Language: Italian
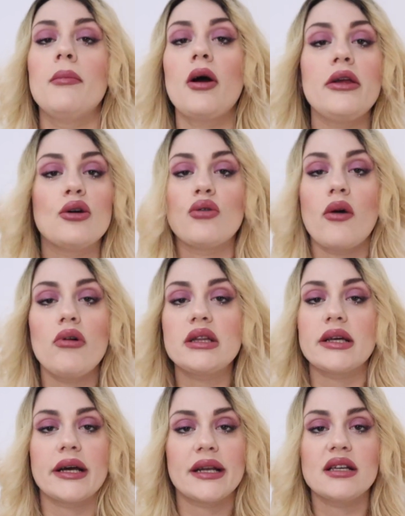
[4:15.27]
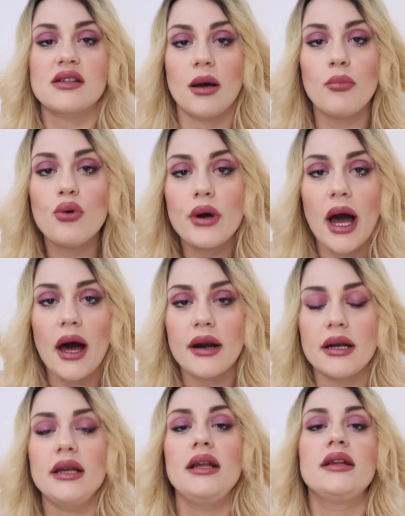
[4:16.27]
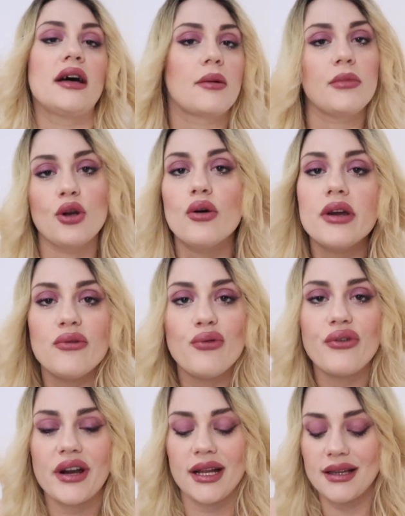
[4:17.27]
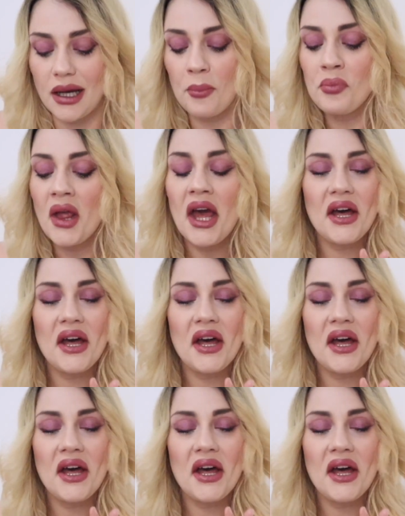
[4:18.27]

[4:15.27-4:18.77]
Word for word: ma io una volta che riesco a bucarli li termino in fretta